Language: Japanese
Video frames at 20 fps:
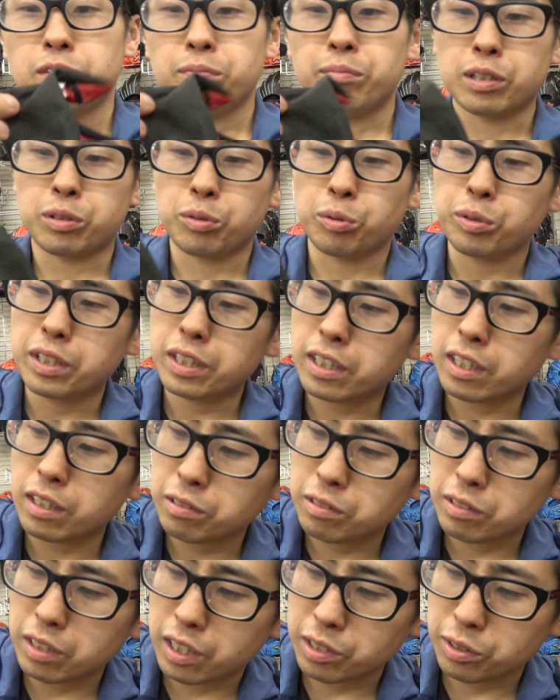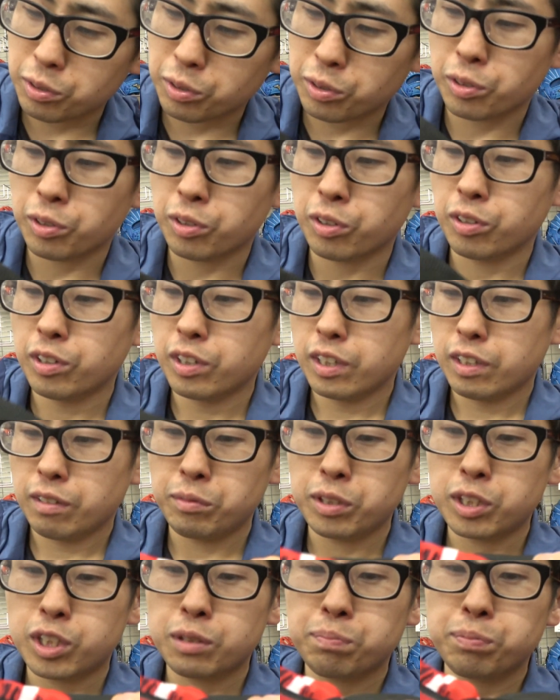まあ、とにかくあの、
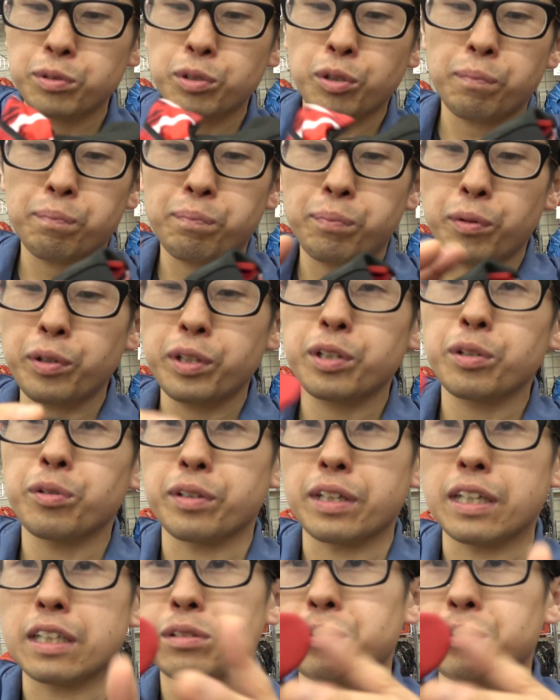水プロっぽいような